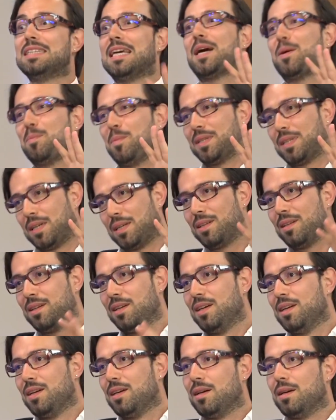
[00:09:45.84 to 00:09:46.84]
yakmadan
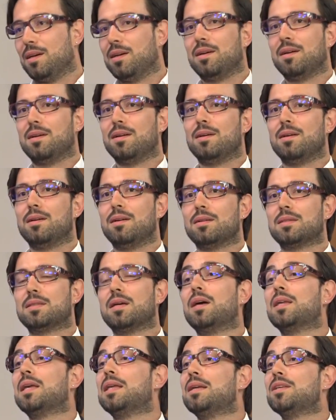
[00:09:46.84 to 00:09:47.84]
e,
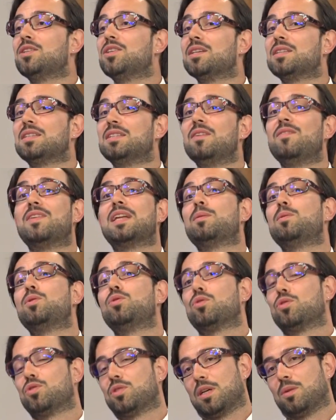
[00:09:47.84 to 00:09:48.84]
saniyeler içerisinde
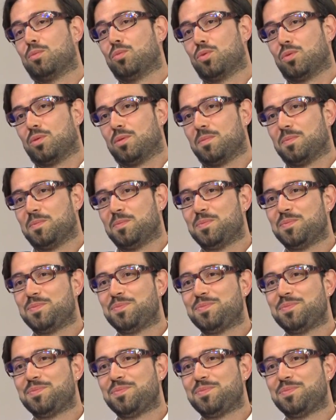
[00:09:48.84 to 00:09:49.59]
verebiliyoruz. Bunu yani. e,